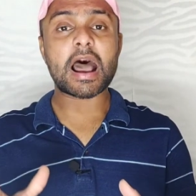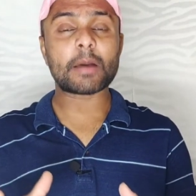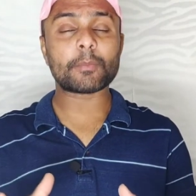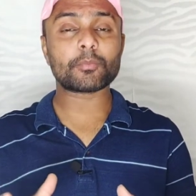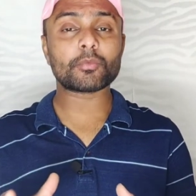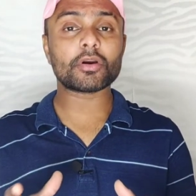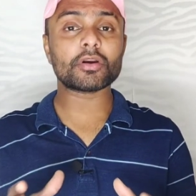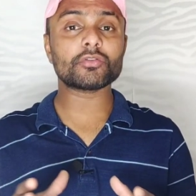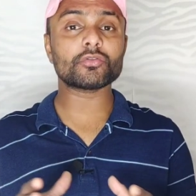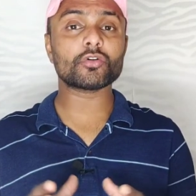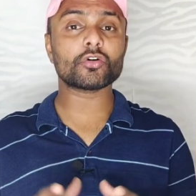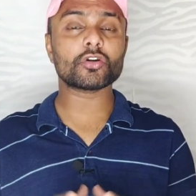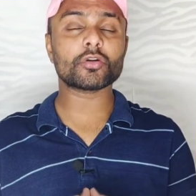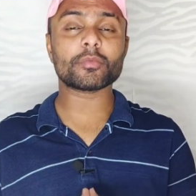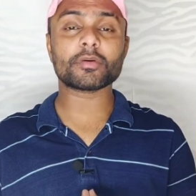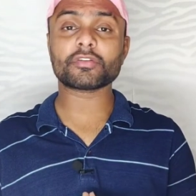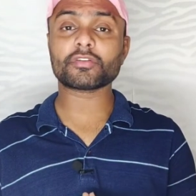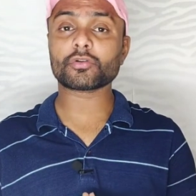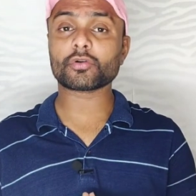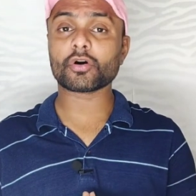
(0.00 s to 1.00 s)
आपको इन
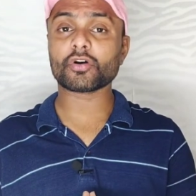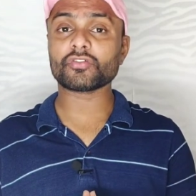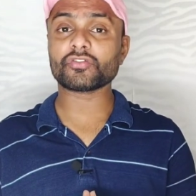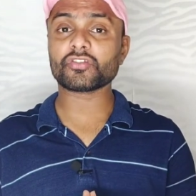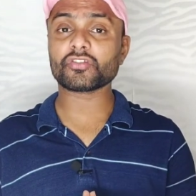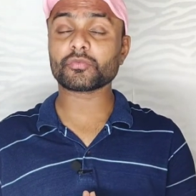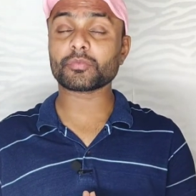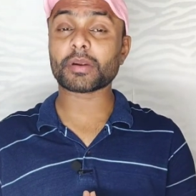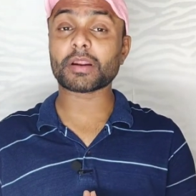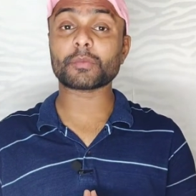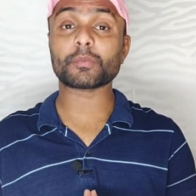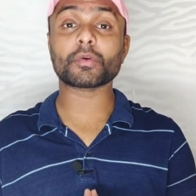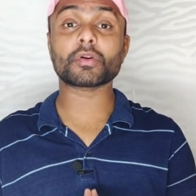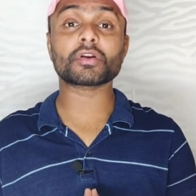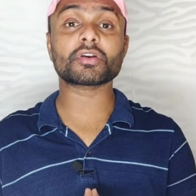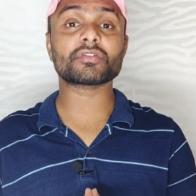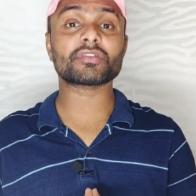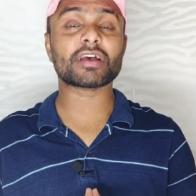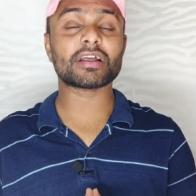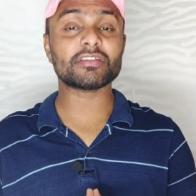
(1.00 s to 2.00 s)
दोनों में से कौन से
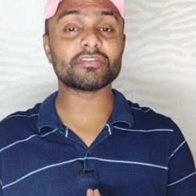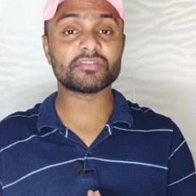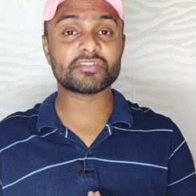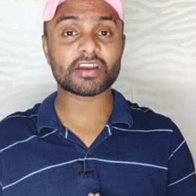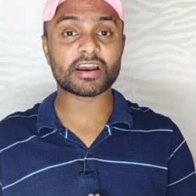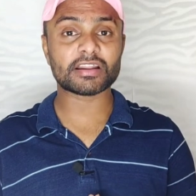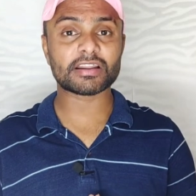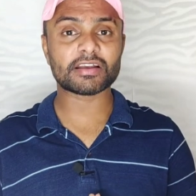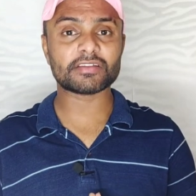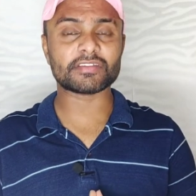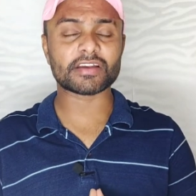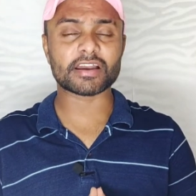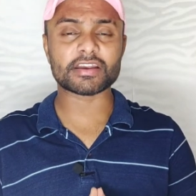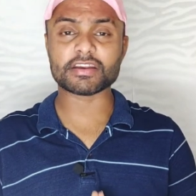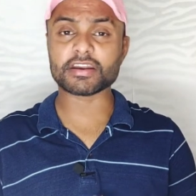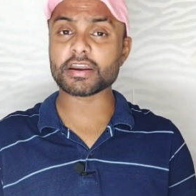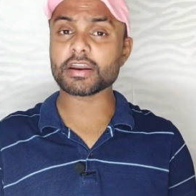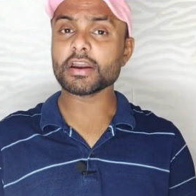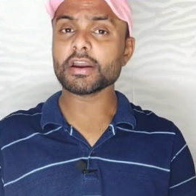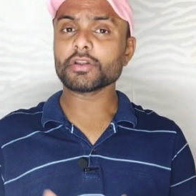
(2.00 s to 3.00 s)
स्मार्टफोन के साथ जाना
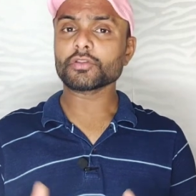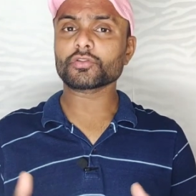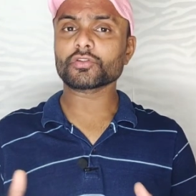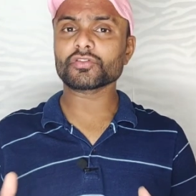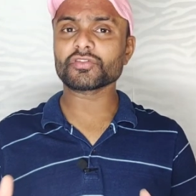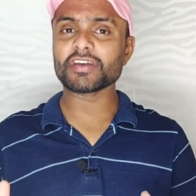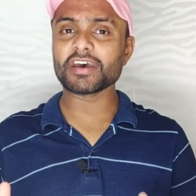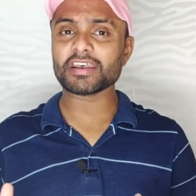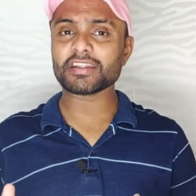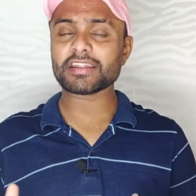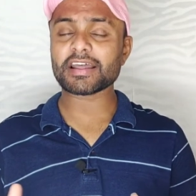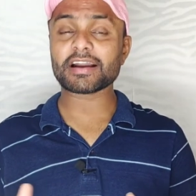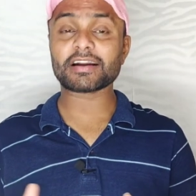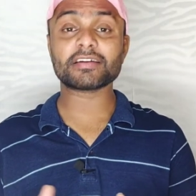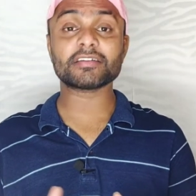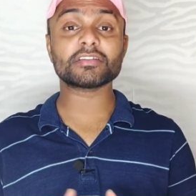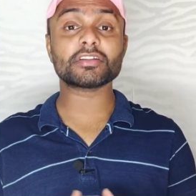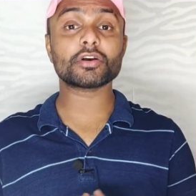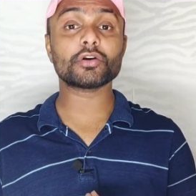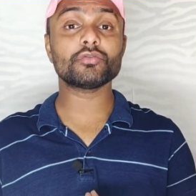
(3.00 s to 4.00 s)
चाहिए तो देर ना
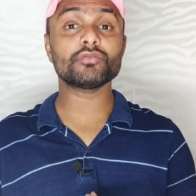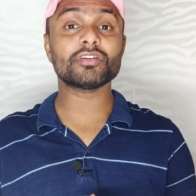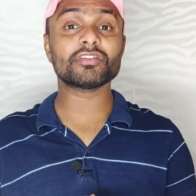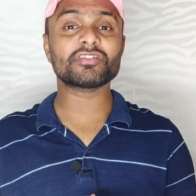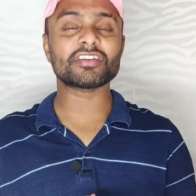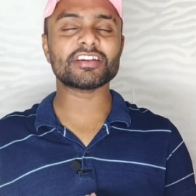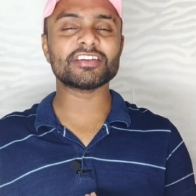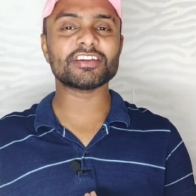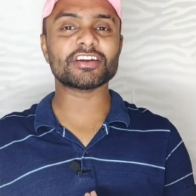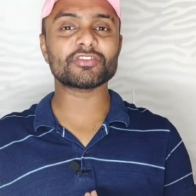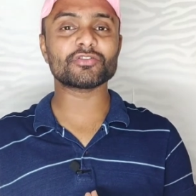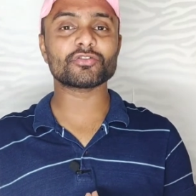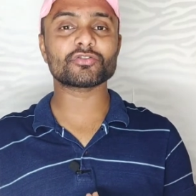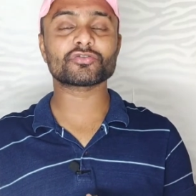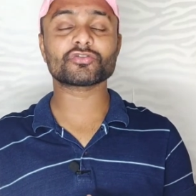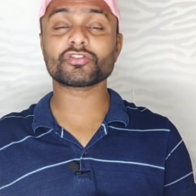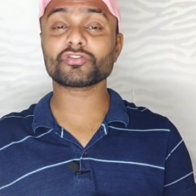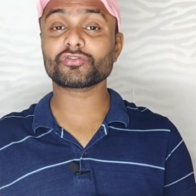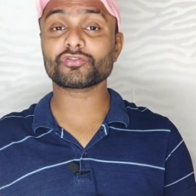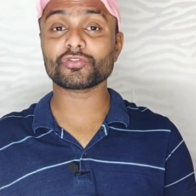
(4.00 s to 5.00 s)
करते हुए चलिए
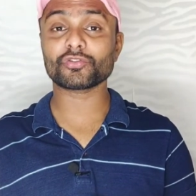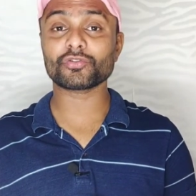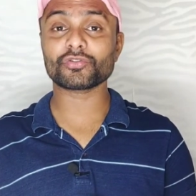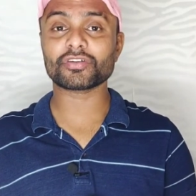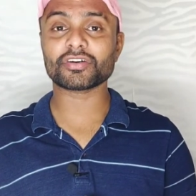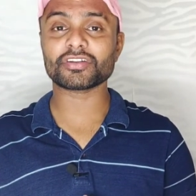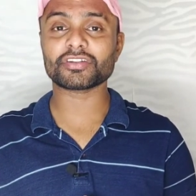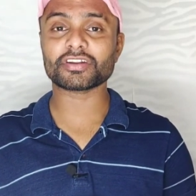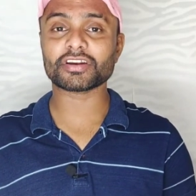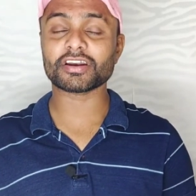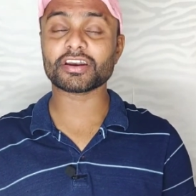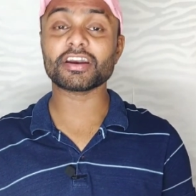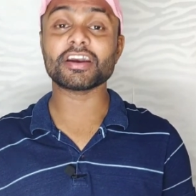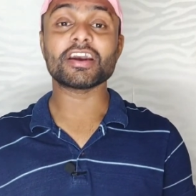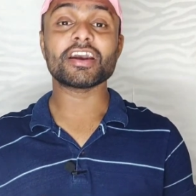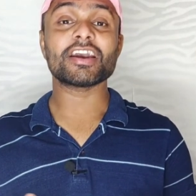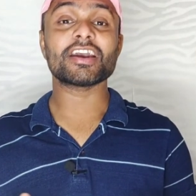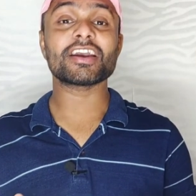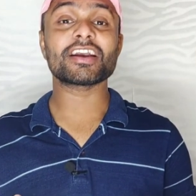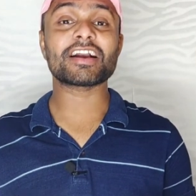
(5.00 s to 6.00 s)
दोस्तों शुरू करते
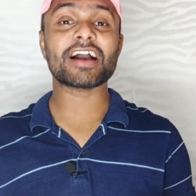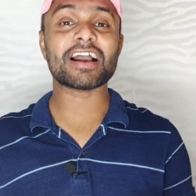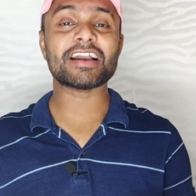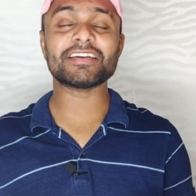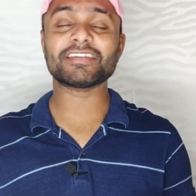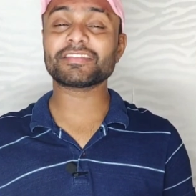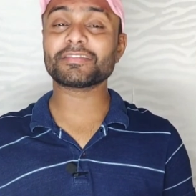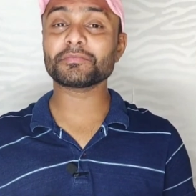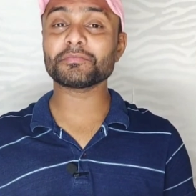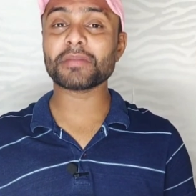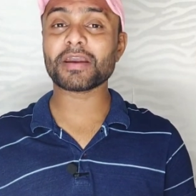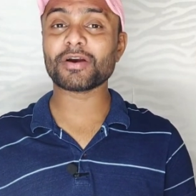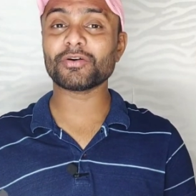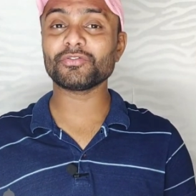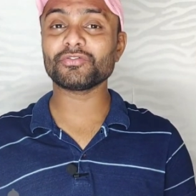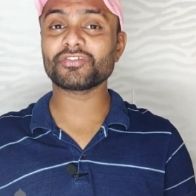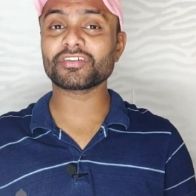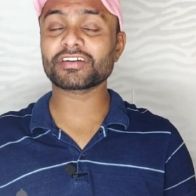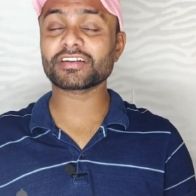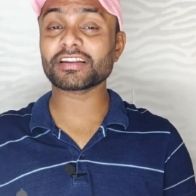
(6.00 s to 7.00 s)
हैं गाइस मैं
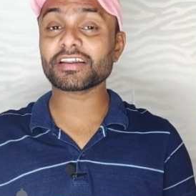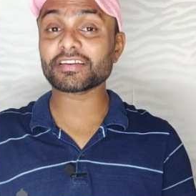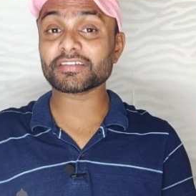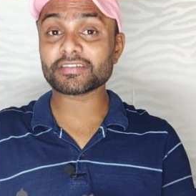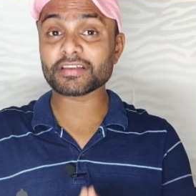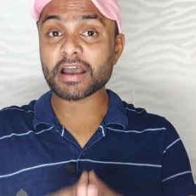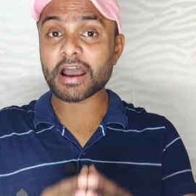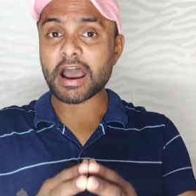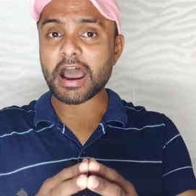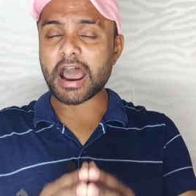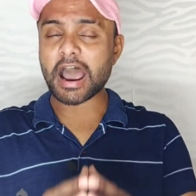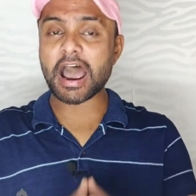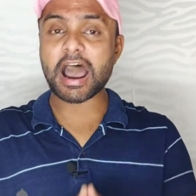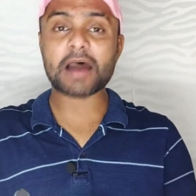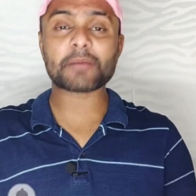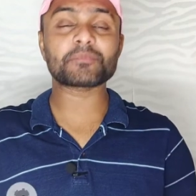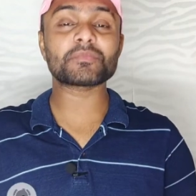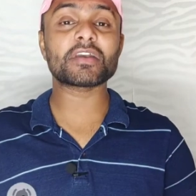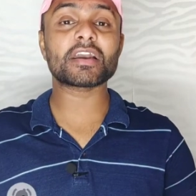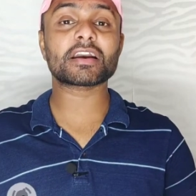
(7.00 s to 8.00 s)
हूँ जिग्नेश
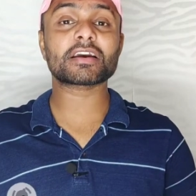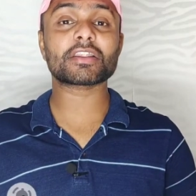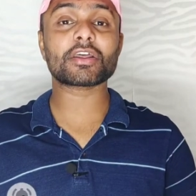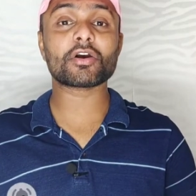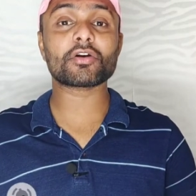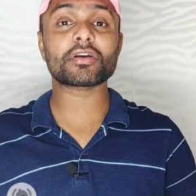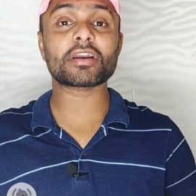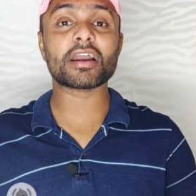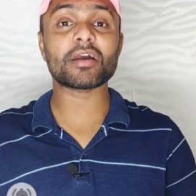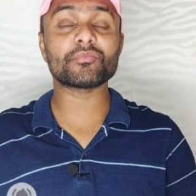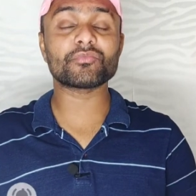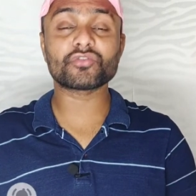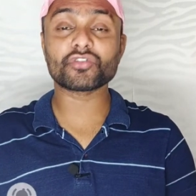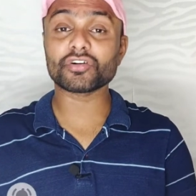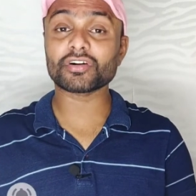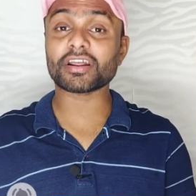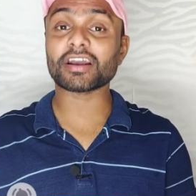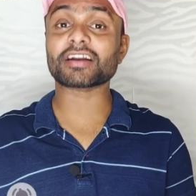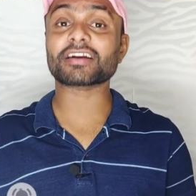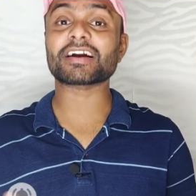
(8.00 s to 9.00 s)
आप देख रहे हो कैम
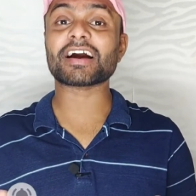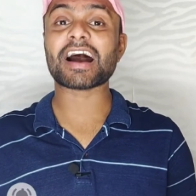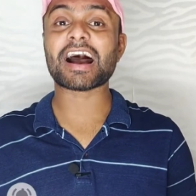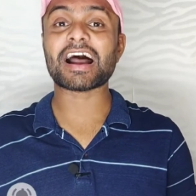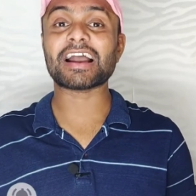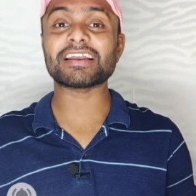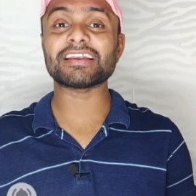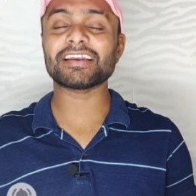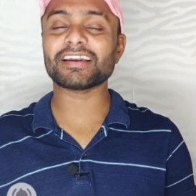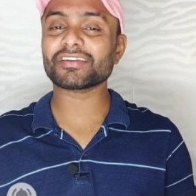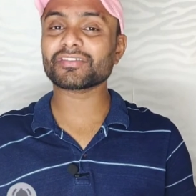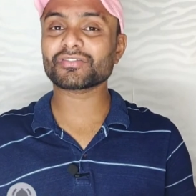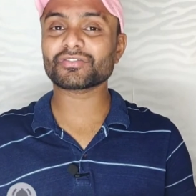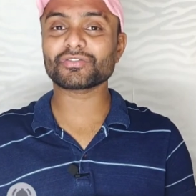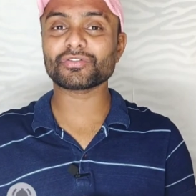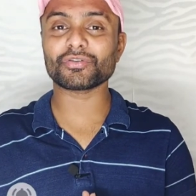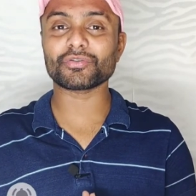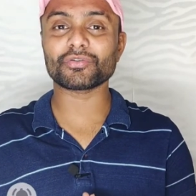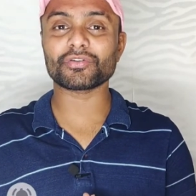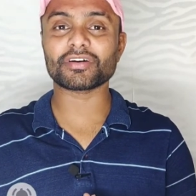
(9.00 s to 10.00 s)
छोटे आइए
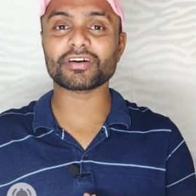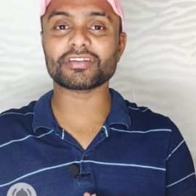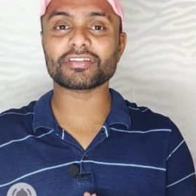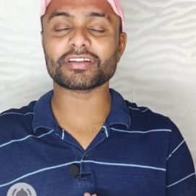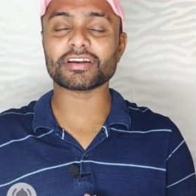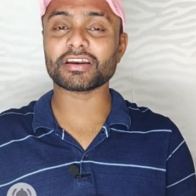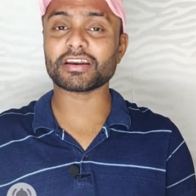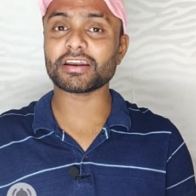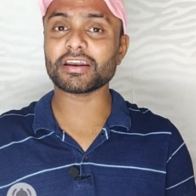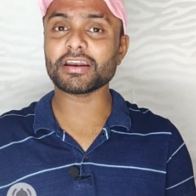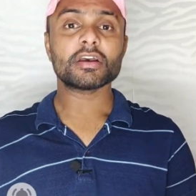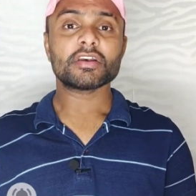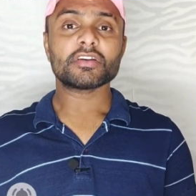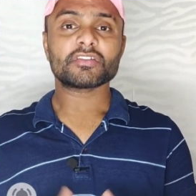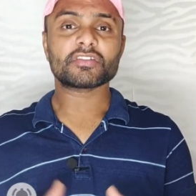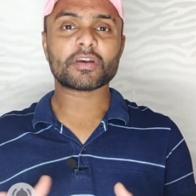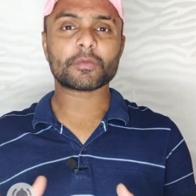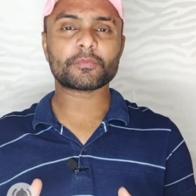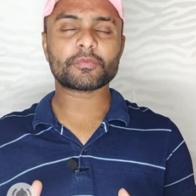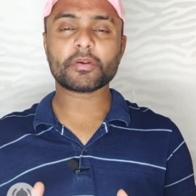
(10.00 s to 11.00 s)
शुरू करते हैं
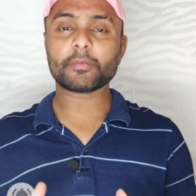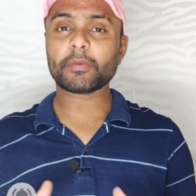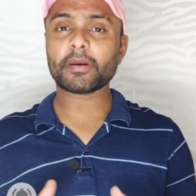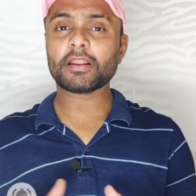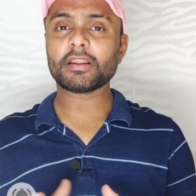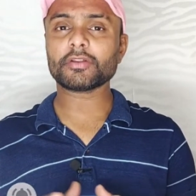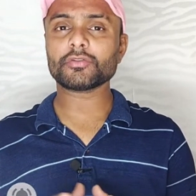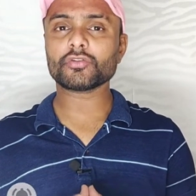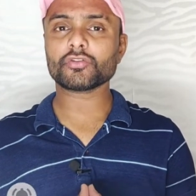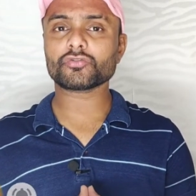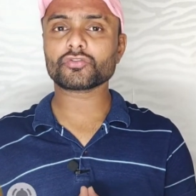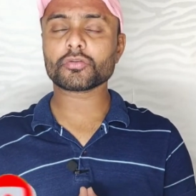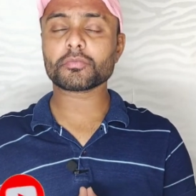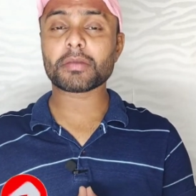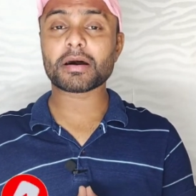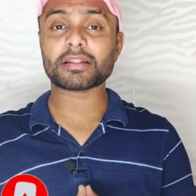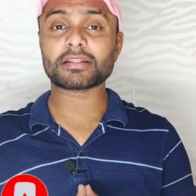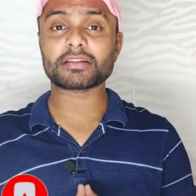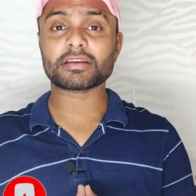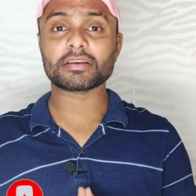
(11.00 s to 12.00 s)
सबसे पहले दोस्तों
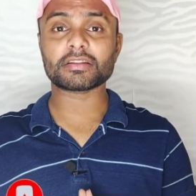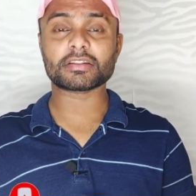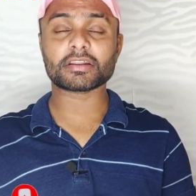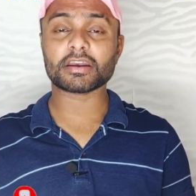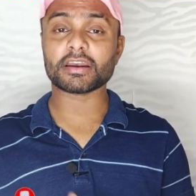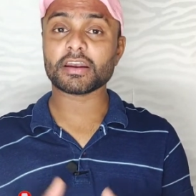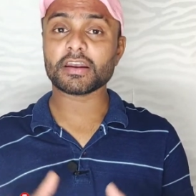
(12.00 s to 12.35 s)
बात करते